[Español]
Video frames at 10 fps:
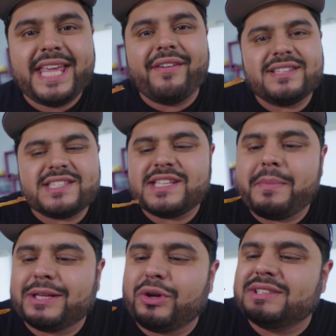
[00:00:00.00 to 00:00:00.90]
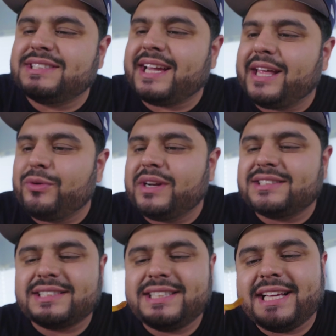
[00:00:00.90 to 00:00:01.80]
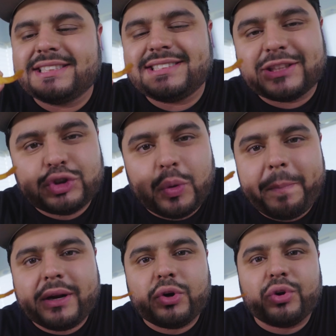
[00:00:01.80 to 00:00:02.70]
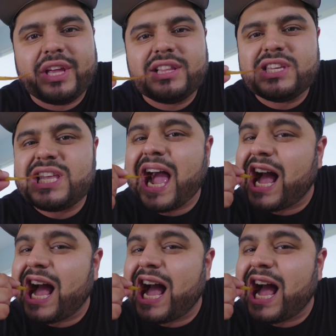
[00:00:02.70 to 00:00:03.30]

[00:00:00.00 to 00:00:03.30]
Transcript: y a veces en McDonald's te quedan unas así que están súper crujientes.